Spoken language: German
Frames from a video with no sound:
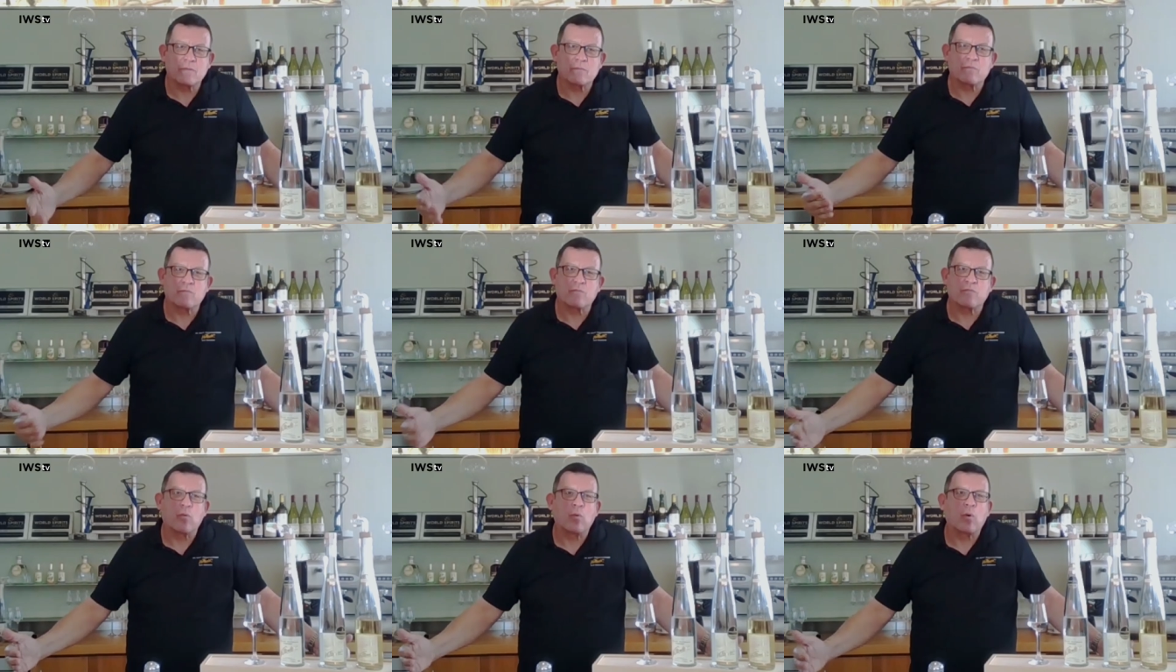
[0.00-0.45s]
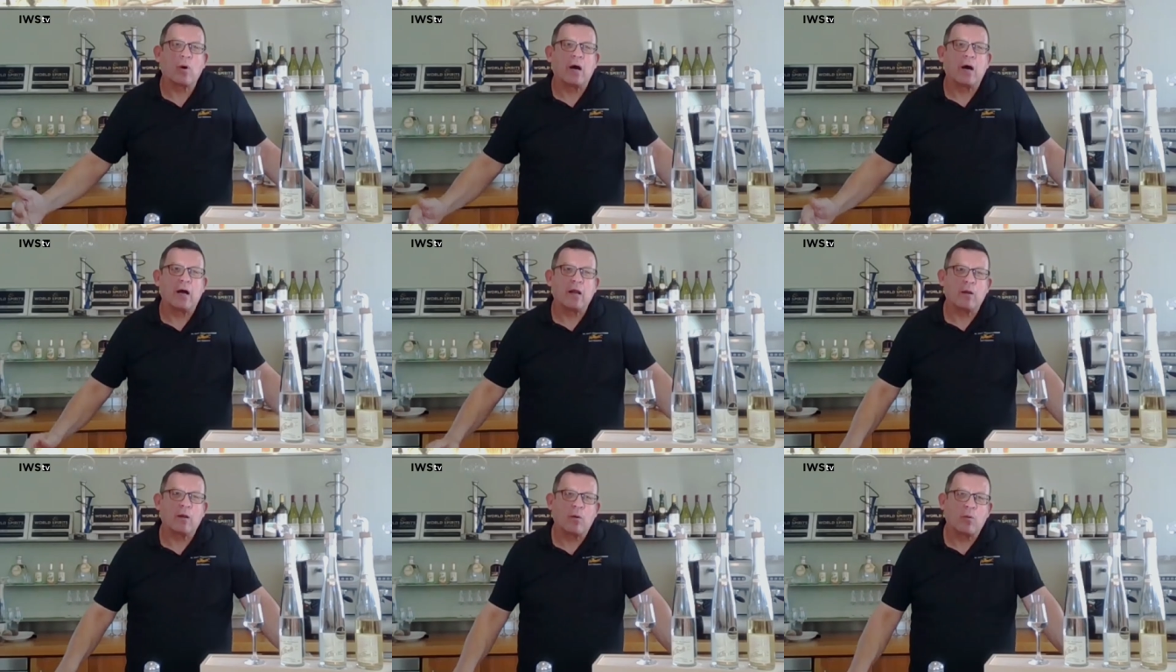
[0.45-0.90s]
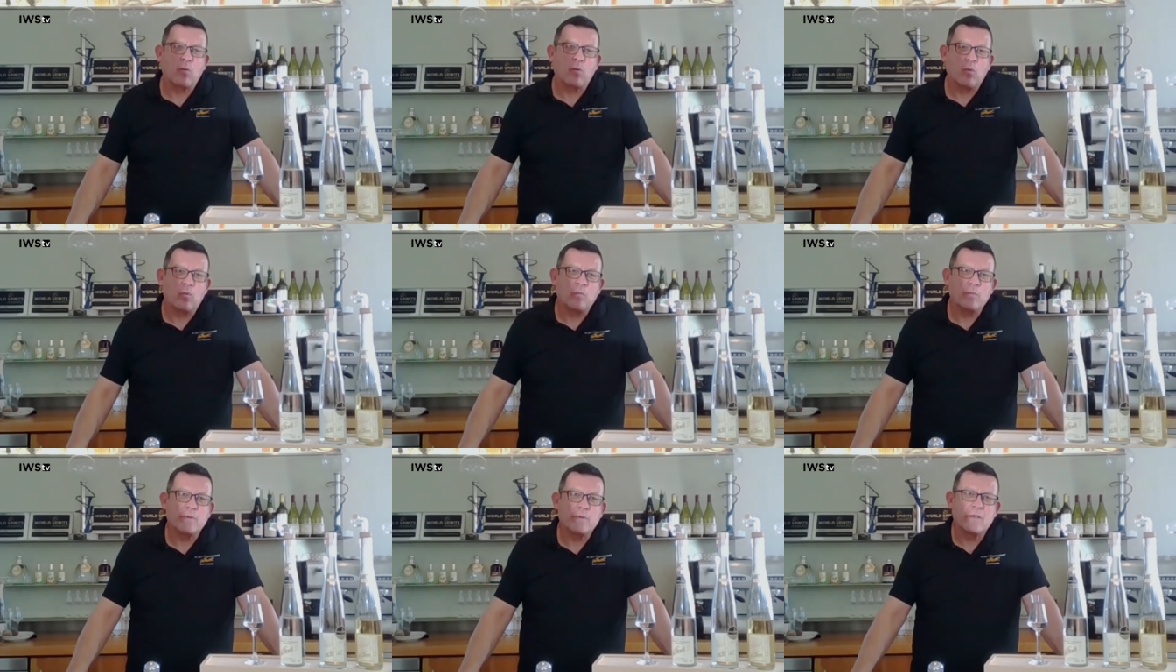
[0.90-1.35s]
mit
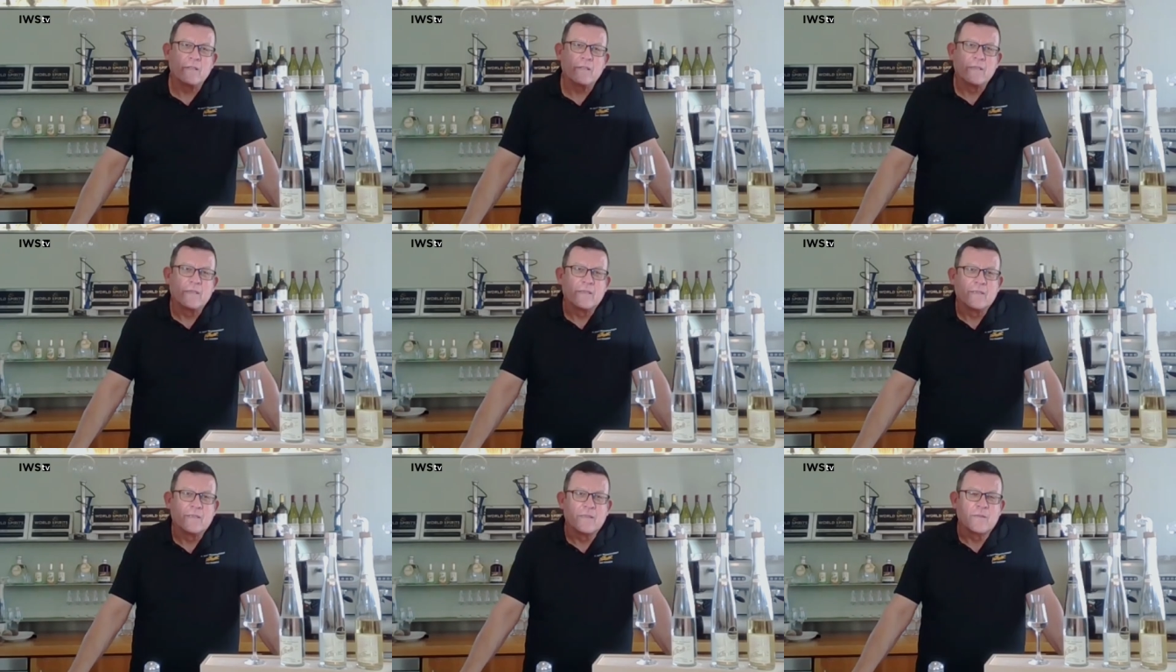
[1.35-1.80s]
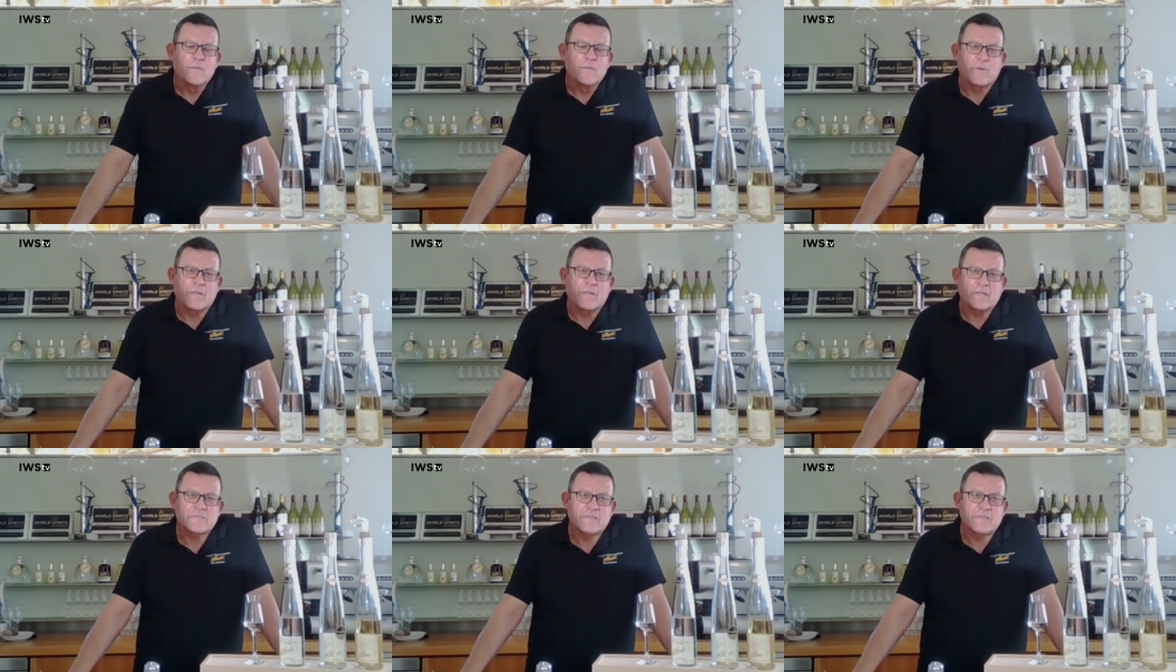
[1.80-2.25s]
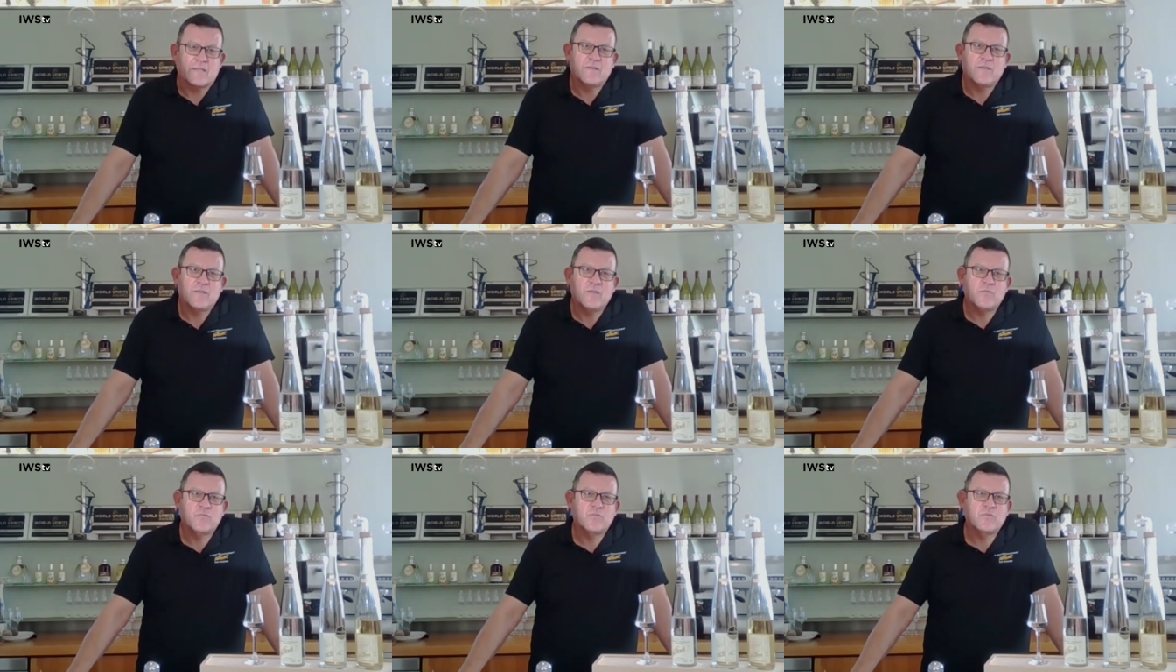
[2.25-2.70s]
Floralaromen. Bei der
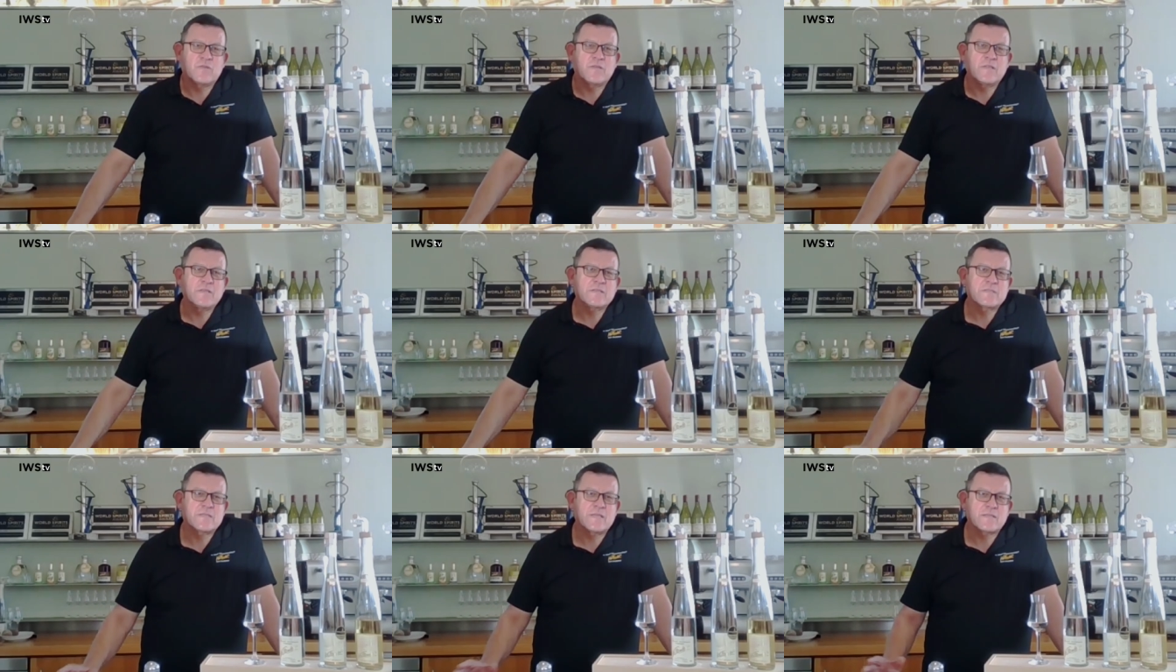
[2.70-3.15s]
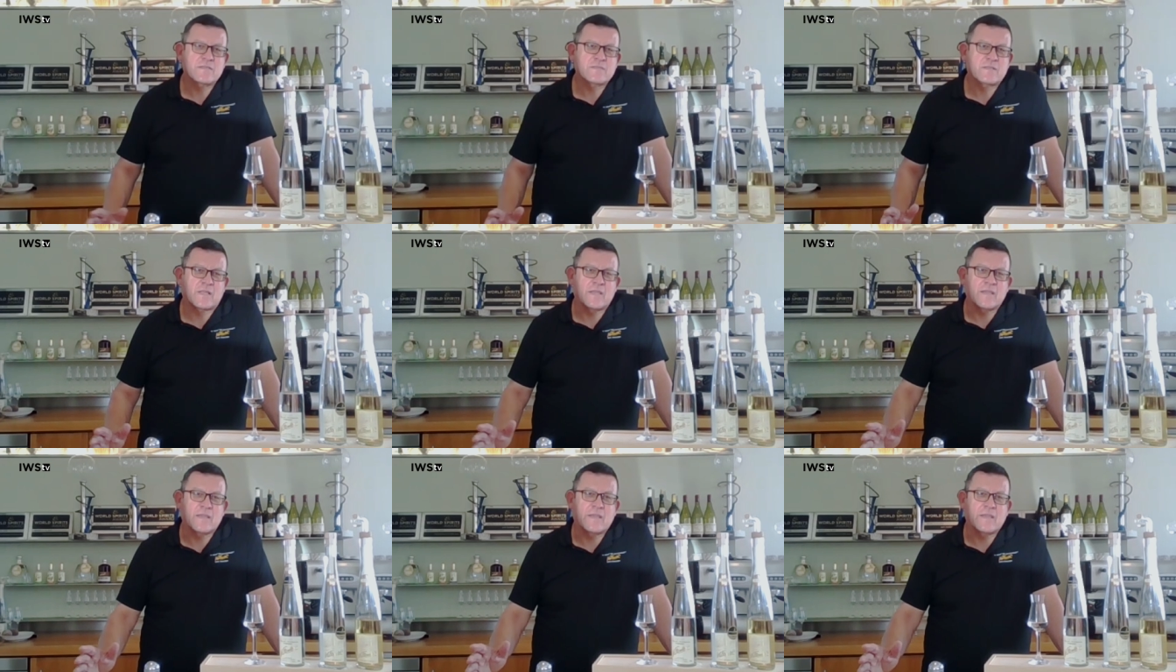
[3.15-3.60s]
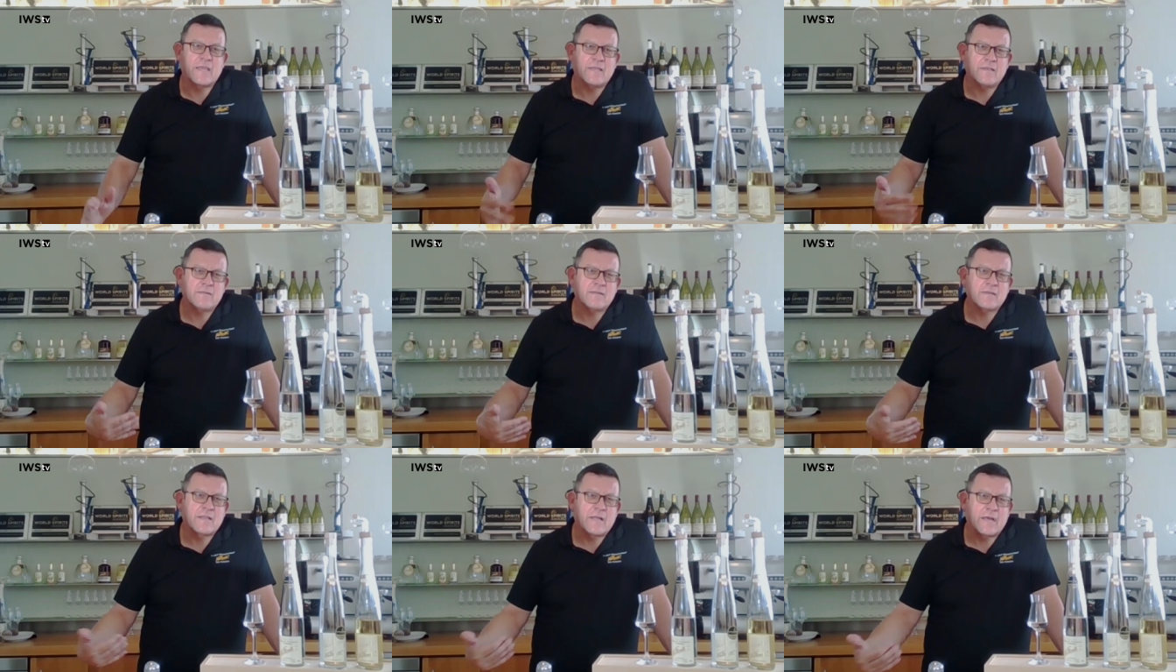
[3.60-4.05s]
Sekthefe, die ist sehr
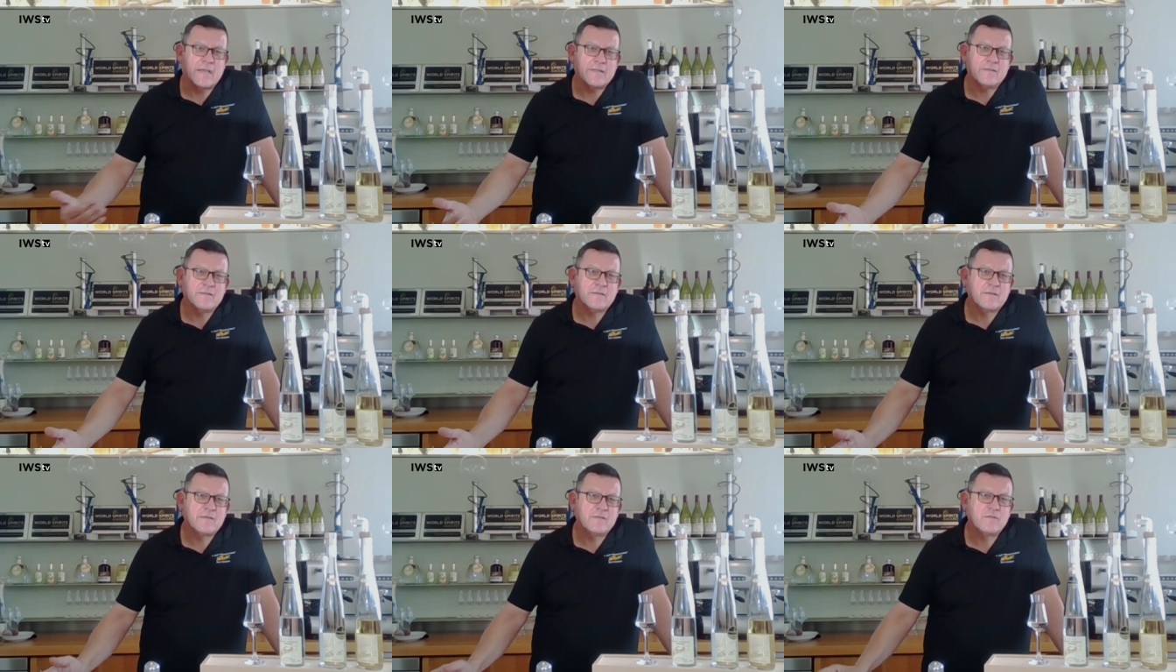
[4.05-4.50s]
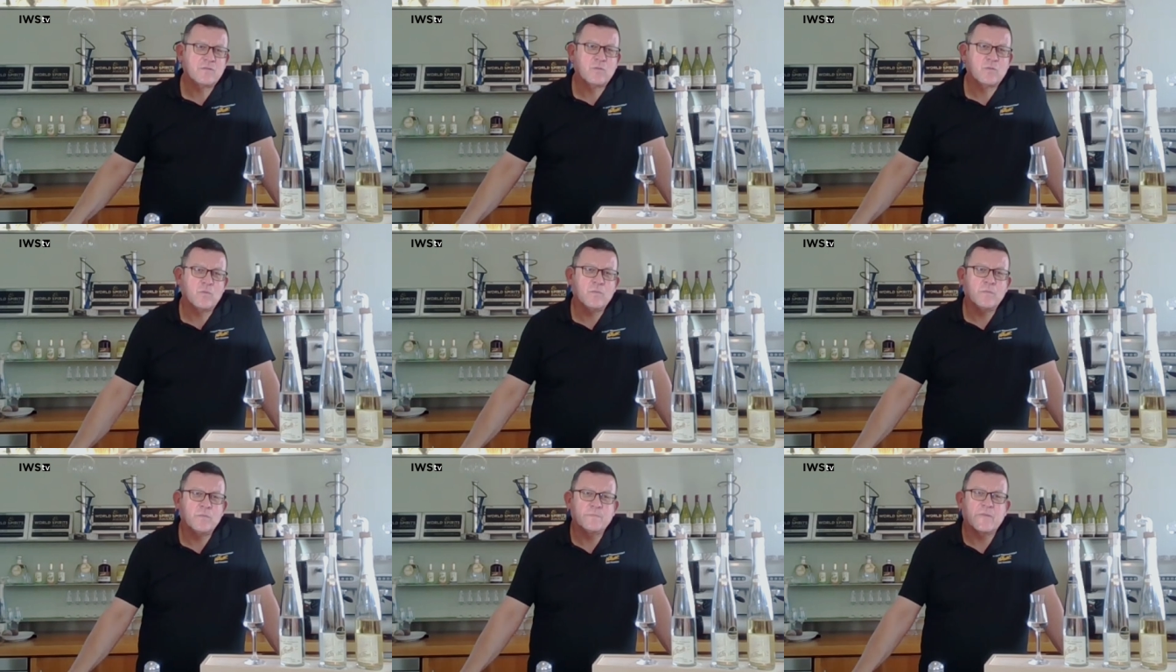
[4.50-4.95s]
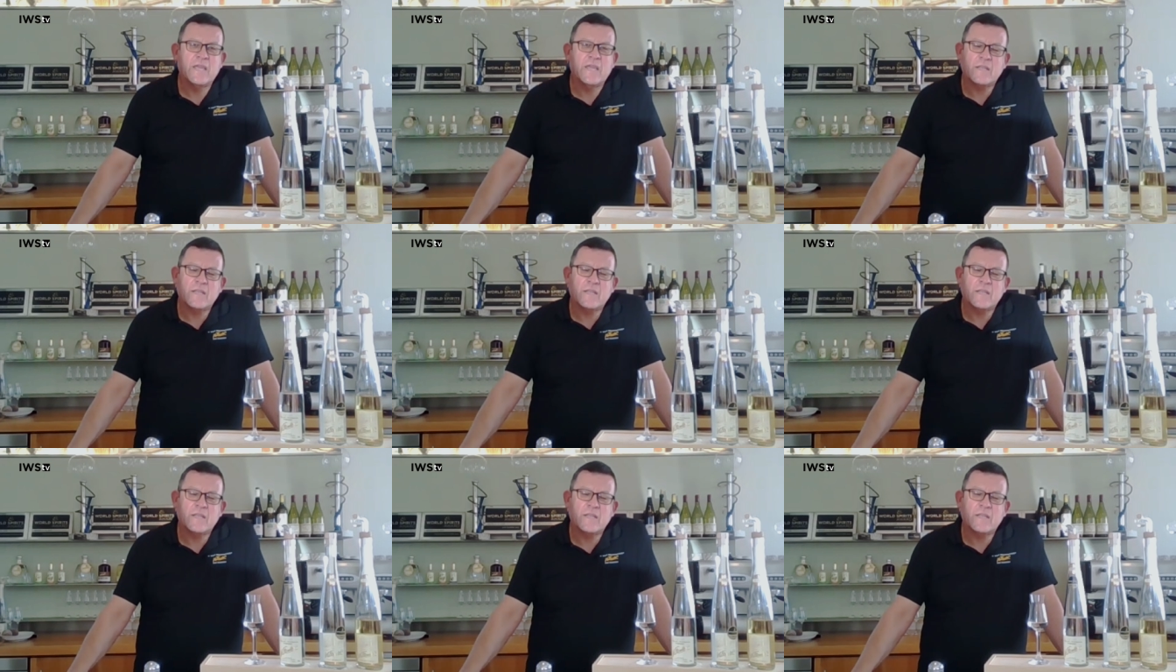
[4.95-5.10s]
stringent in eine Richtung,